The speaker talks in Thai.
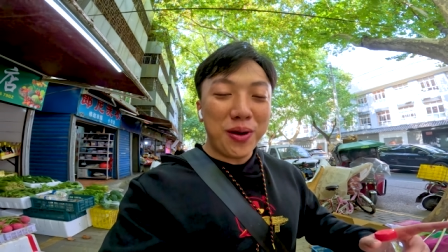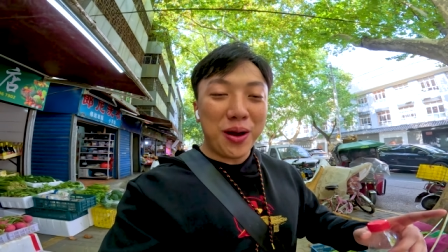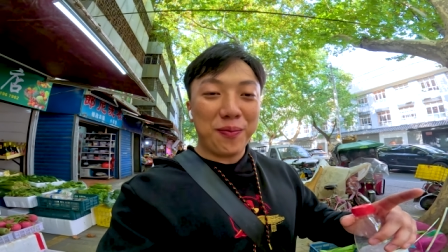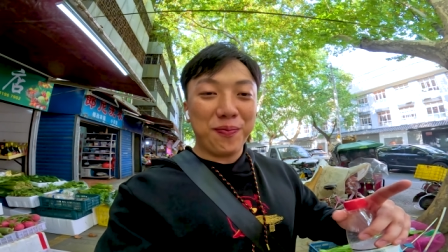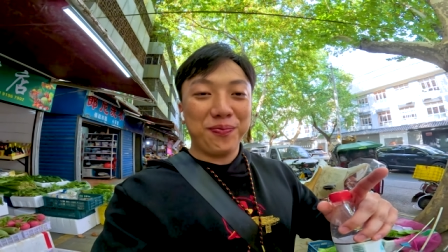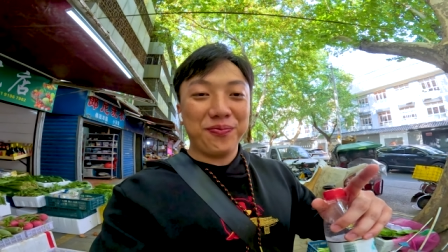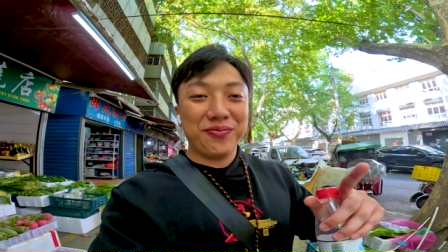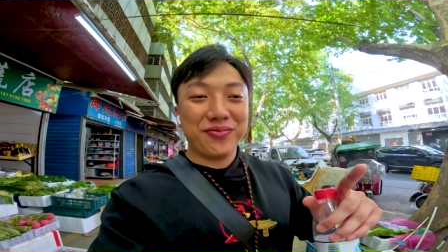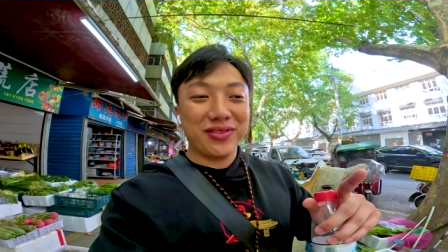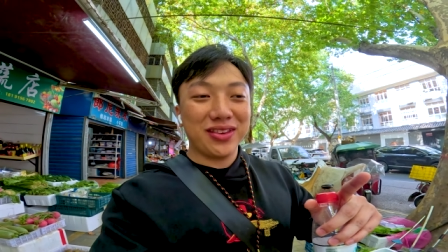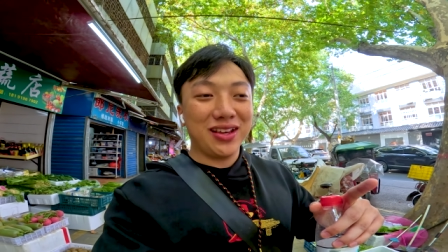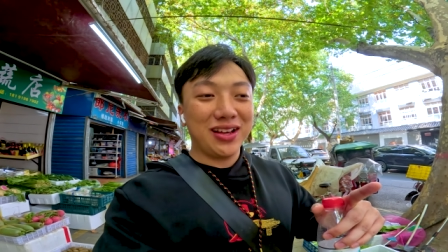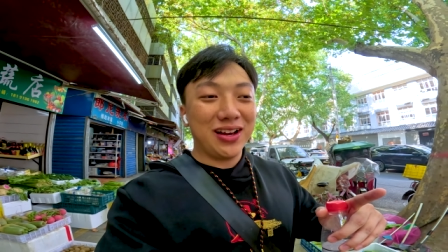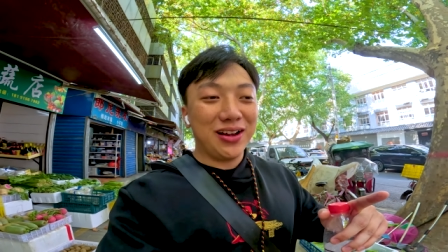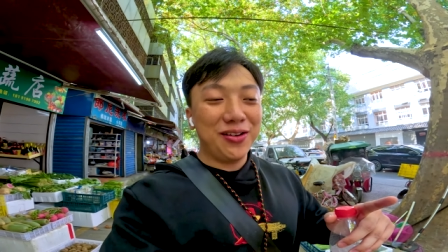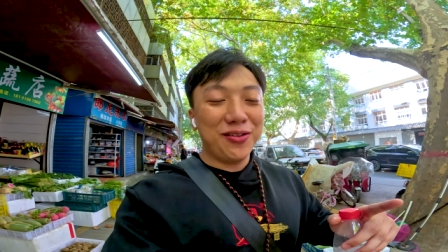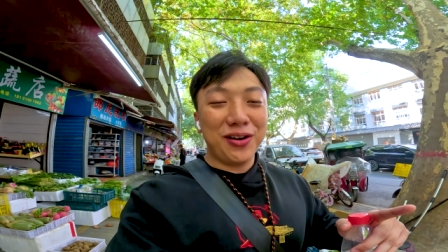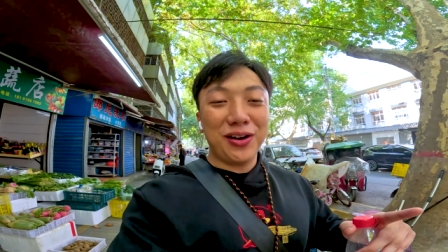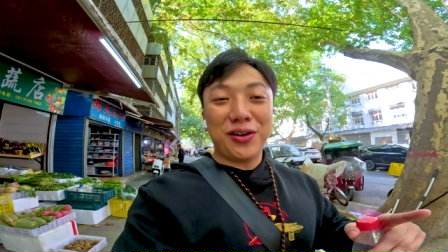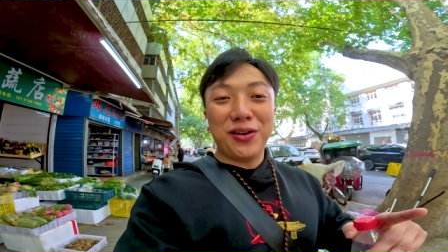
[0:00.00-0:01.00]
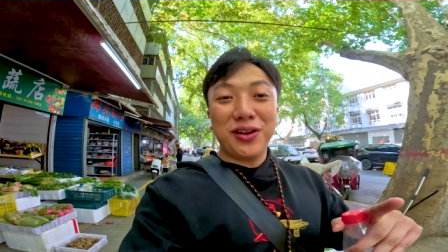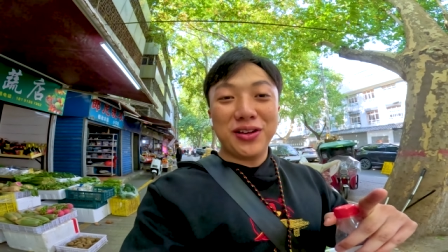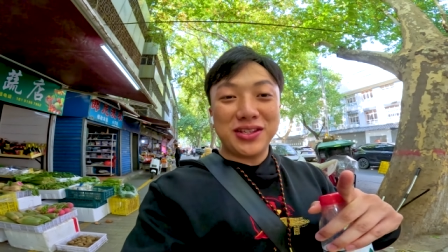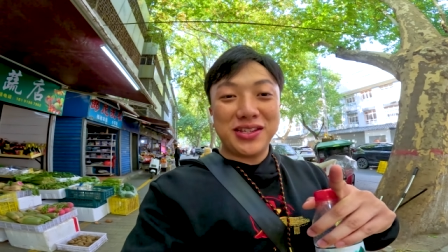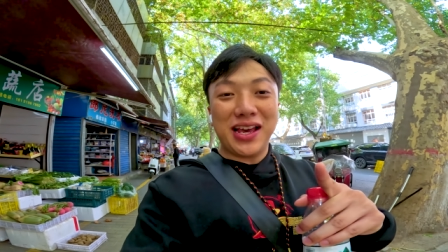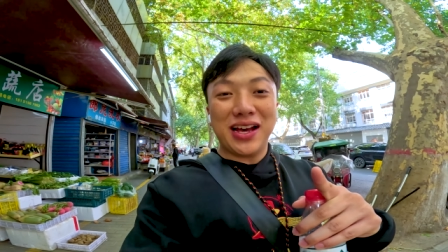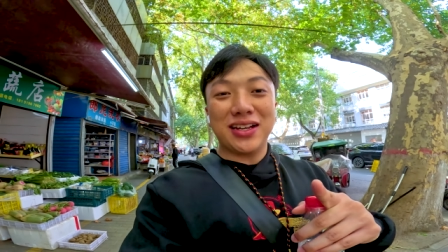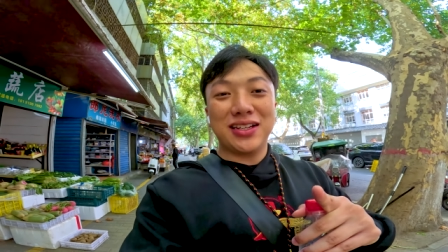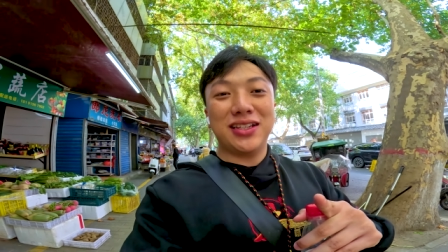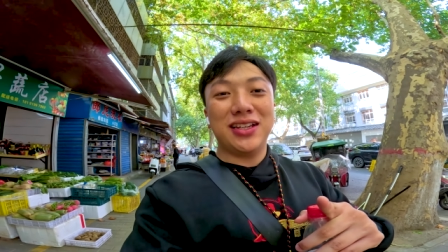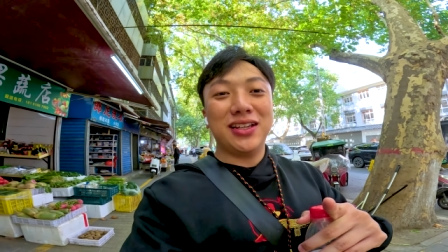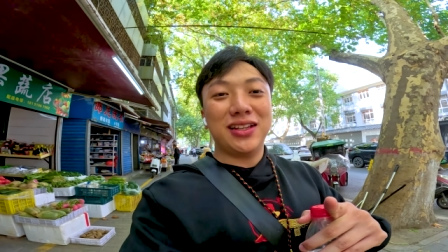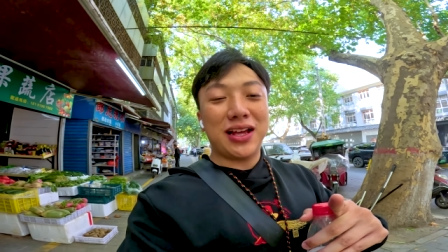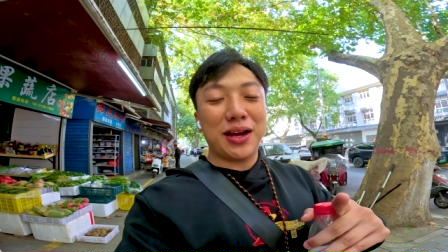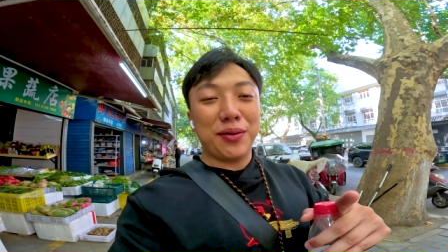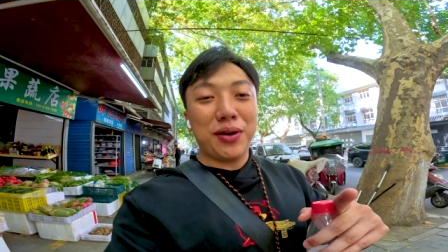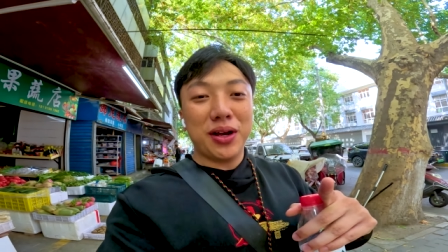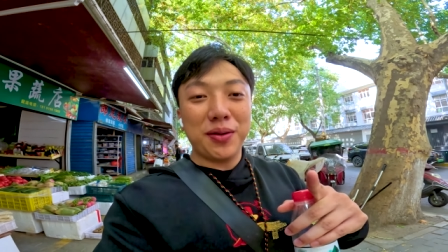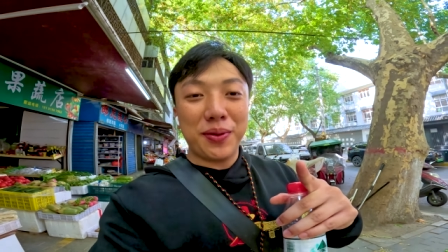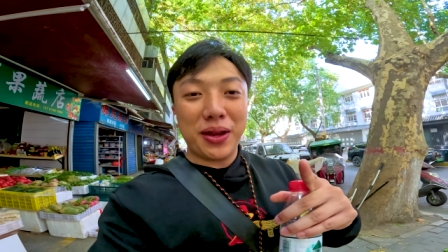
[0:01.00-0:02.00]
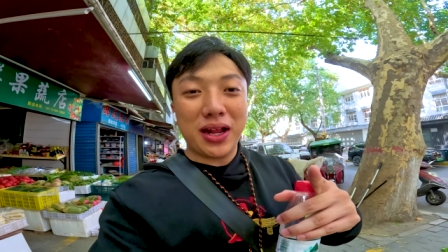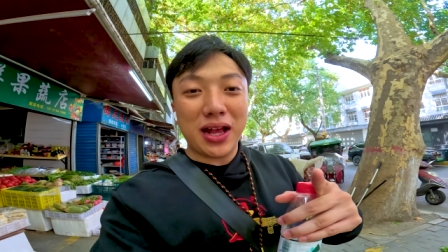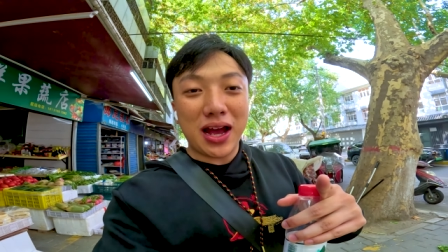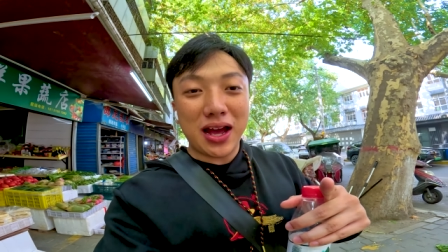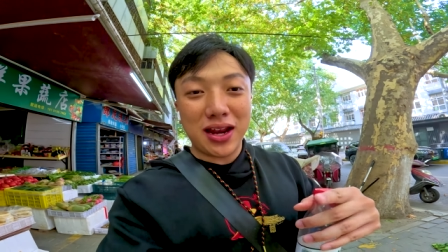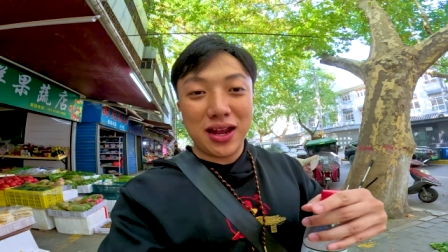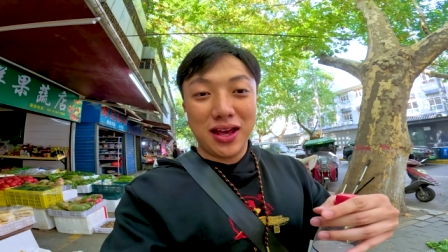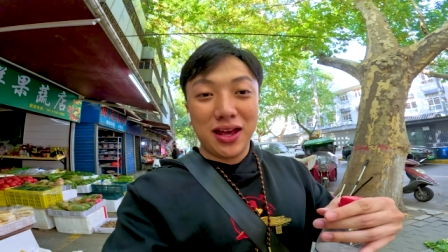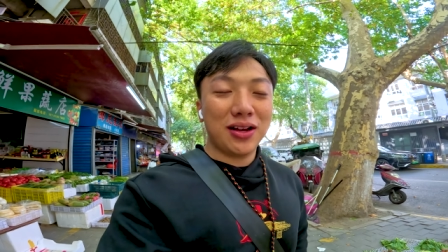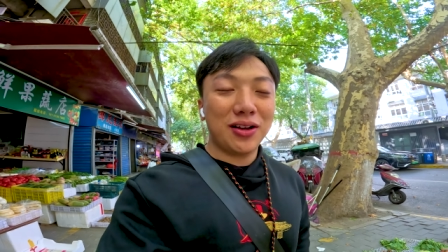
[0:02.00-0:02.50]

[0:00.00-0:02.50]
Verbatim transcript: แบบเขาเรียกว่าเขาเรียกเซียงชินครับก็คือเป็นการ